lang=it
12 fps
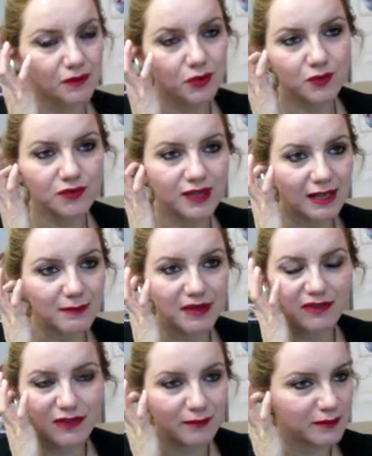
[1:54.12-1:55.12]
tutta la
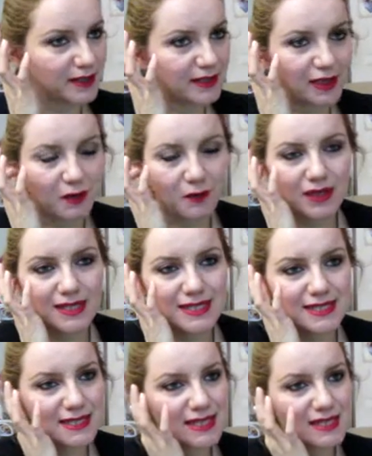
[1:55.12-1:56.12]
mia famiglia,
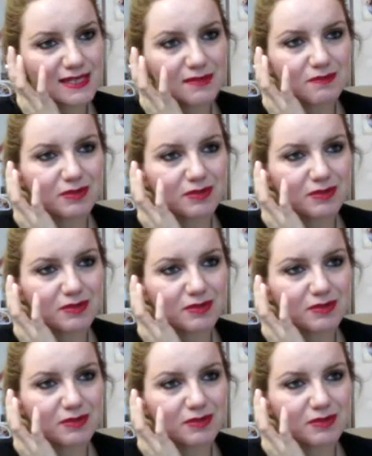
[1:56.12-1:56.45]
qualsiasi